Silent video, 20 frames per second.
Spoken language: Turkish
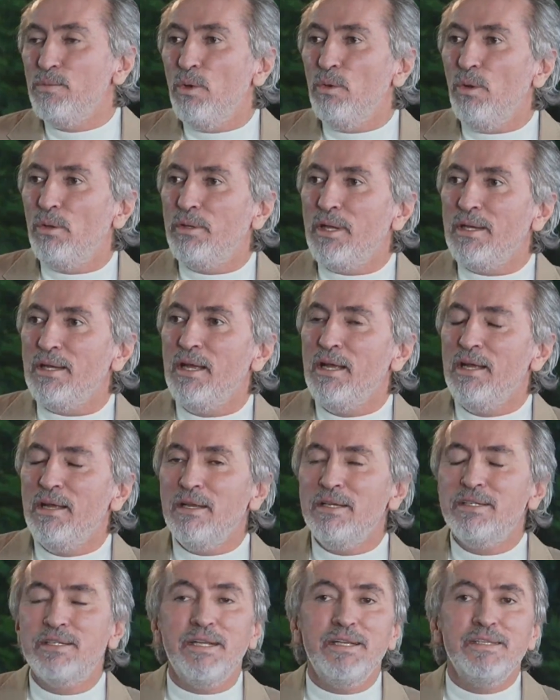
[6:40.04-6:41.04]
şimdi öyle oldu. Hani
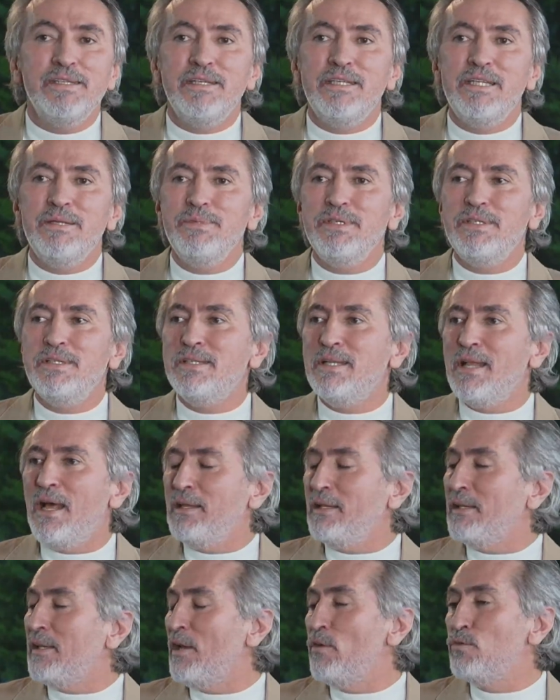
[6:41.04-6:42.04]
işte izlediğimiz
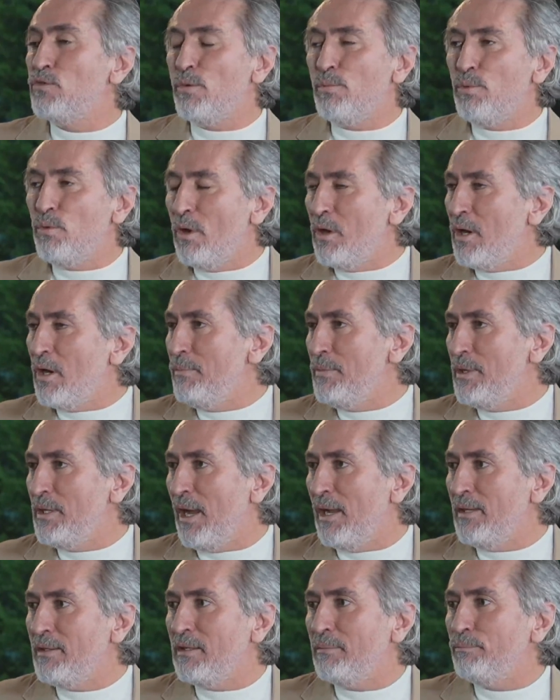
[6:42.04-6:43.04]
dizilerde televizyon
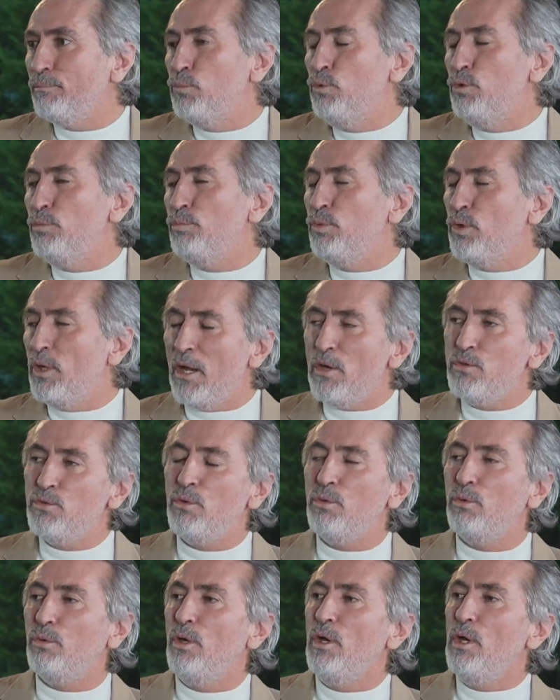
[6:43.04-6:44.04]
programları artık bunu bu
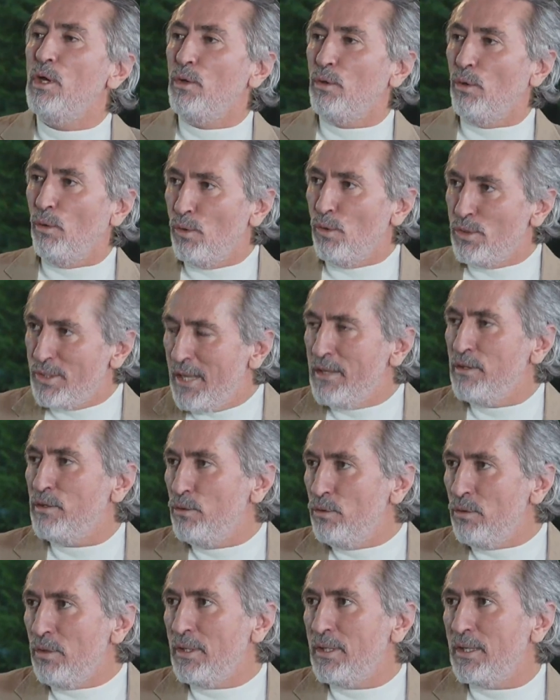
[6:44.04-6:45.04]
kadar çok
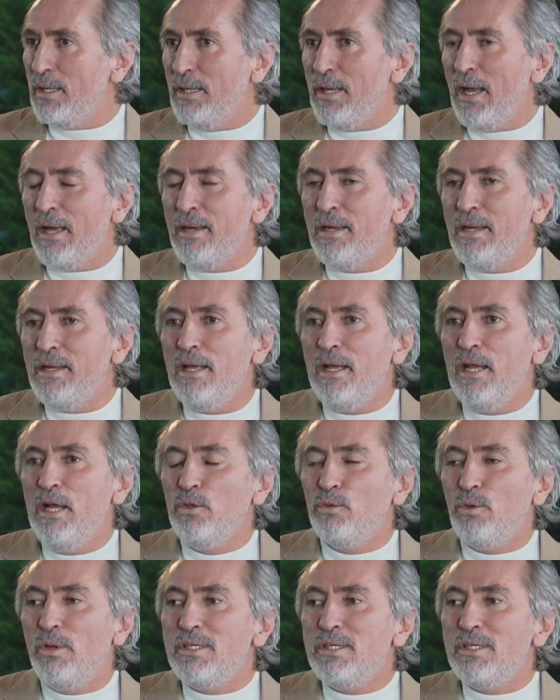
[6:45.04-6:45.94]
özendiriyor evet. ki. Yani hani evet.